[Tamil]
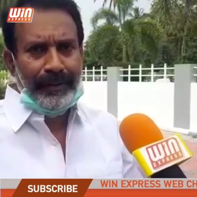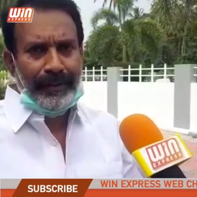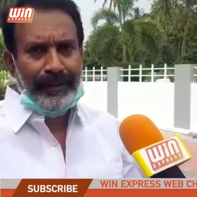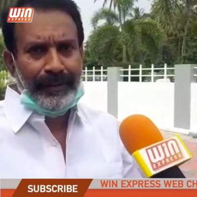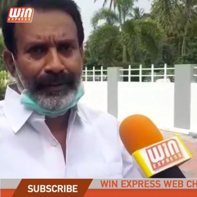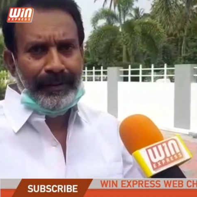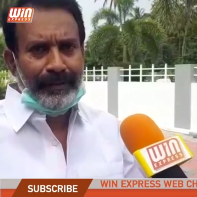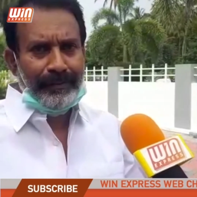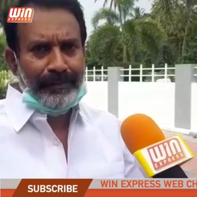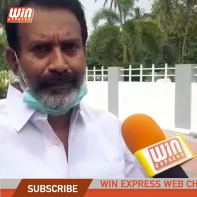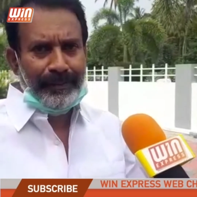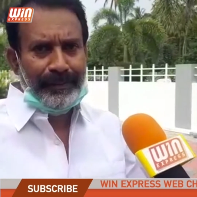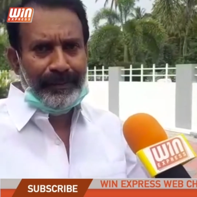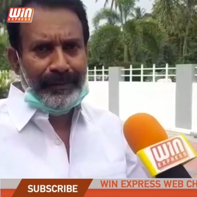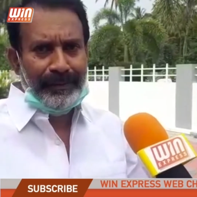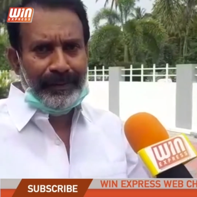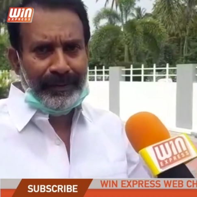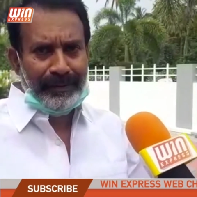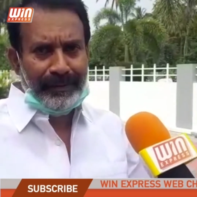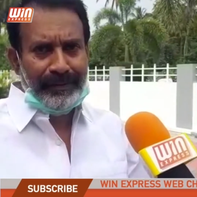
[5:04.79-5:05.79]
இந்த
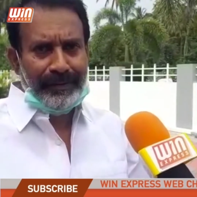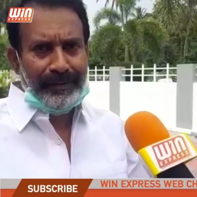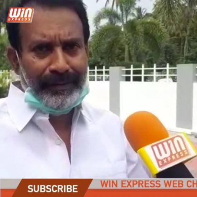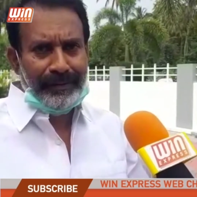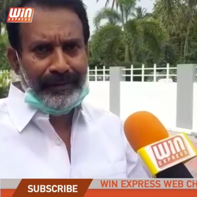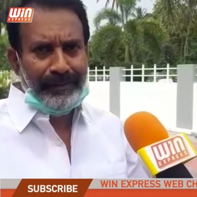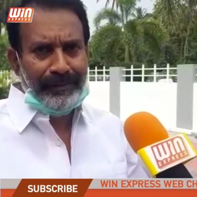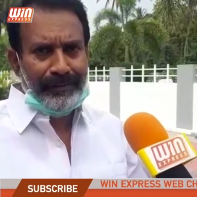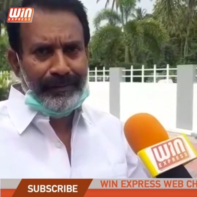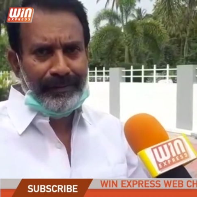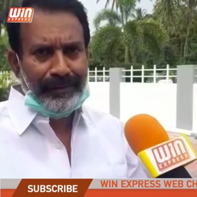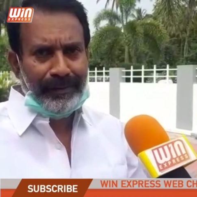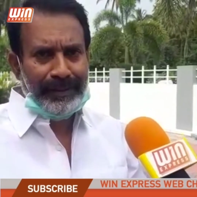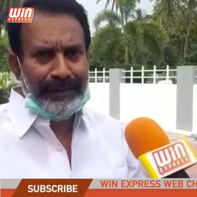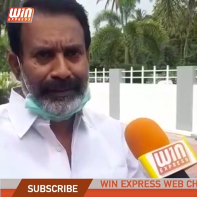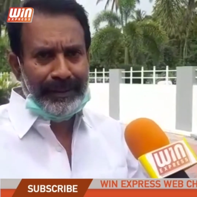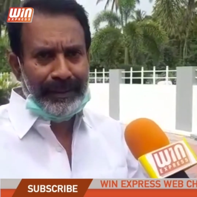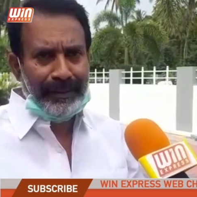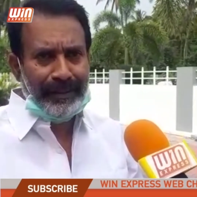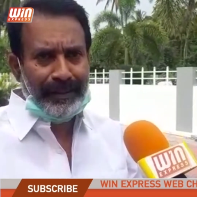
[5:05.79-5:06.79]
இந்த இந்த
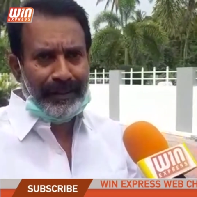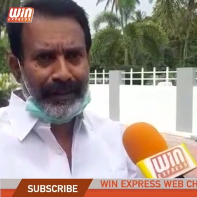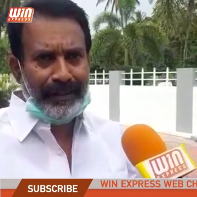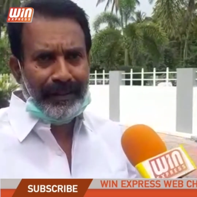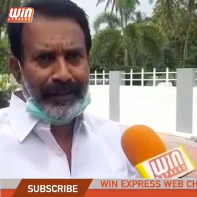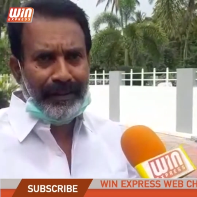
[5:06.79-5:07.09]
ஊராட்சியில் இருக்கிற